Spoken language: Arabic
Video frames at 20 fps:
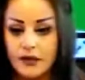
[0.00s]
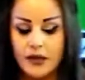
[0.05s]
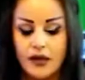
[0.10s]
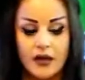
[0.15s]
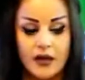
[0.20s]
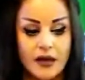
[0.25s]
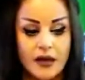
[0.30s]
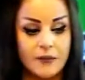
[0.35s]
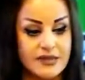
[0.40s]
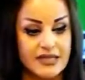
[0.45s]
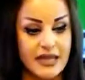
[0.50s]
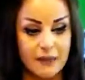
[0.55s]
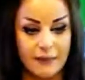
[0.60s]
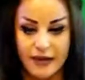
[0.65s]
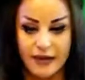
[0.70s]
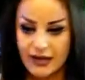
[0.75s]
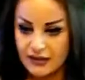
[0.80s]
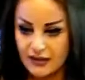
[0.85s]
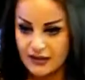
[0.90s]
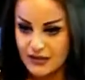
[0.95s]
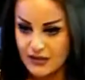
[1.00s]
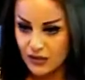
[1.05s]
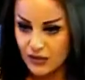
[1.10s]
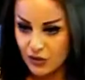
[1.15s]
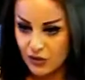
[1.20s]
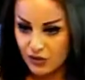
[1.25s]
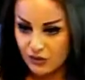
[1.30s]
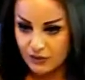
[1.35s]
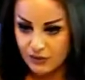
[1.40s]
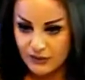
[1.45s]
بس حبينا درس اليوم
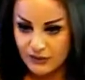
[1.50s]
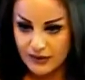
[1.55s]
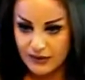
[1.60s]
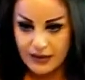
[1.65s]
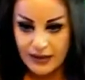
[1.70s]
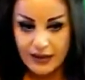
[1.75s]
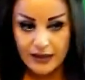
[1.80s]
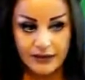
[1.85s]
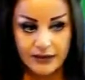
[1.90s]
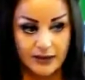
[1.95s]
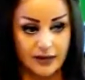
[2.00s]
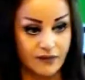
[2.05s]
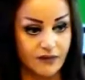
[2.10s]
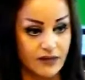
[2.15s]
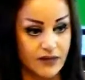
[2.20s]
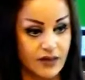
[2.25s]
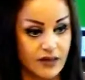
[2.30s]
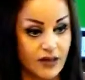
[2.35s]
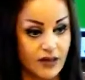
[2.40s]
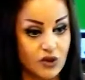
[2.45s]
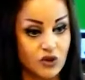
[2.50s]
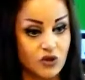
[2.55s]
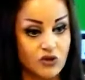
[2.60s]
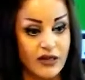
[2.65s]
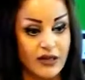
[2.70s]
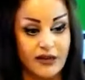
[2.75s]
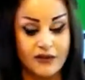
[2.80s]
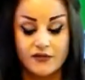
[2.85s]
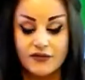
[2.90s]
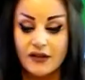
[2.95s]
طيب. تعرفنا شو
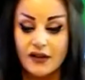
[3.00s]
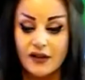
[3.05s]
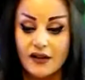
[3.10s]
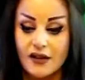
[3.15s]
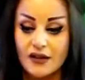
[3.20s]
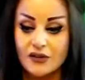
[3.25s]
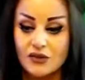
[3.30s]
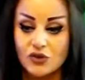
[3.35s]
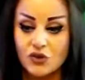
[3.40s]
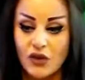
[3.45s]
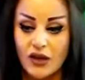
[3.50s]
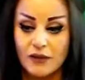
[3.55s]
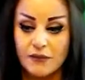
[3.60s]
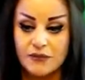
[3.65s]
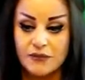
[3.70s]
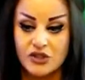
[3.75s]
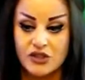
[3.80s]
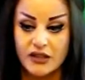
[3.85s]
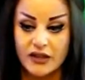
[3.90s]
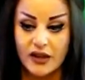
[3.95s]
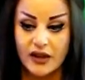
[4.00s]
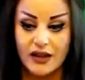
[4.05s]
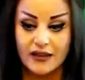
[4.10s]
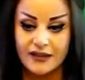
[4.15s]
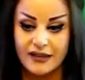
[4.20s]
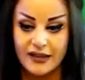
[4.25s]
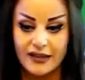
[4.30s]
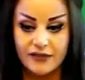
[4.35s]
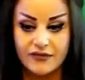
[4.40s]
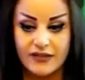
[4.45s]
تعرفنا شو اهم النقاط
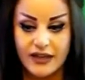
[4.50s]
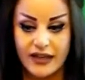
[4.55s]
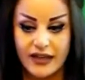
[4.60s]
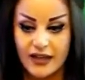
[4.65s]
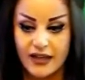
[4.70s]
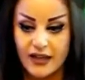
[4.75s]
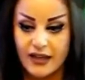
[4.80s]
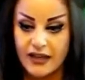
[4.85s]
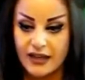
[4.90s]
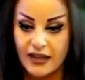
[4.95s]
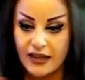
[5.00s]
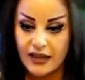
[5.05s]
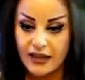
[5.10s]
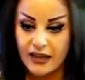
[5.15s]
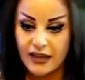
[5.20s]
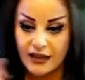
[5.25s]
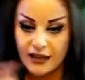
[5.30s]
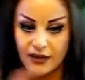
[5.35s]
تعرفنا عليها اللي هي